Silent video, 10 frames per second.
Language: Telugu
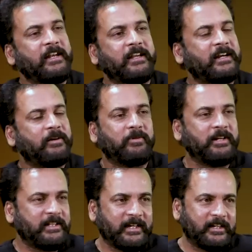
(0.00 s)
నేను ఇక్కడ
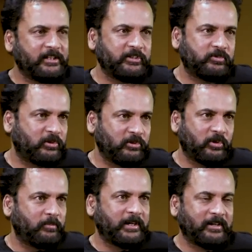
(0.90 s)
ఎవరిని దగ్గర తీసుకోవడం
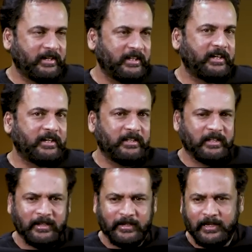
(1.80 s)
దూరం పెట్టడం లేదండి
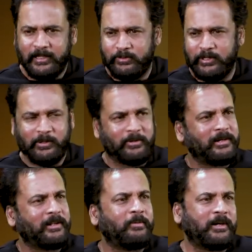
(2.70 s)
నాతో ఎవరు
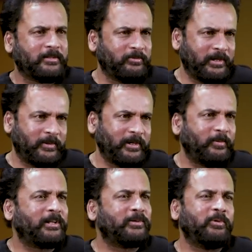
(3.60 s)
ఉంటారో వాళ్ళతో ఉండేవాడిని
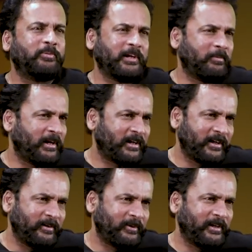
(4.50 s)
వాళ్ళతో ఓపెన్ గా
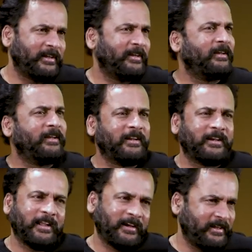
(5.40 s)
మాట్లాడేవాడిని ఓకే
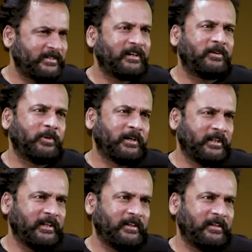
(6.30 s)
నా నేచర్
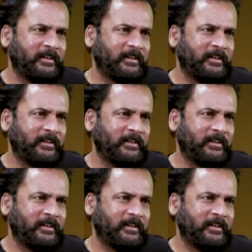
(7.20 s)
అటువంటిది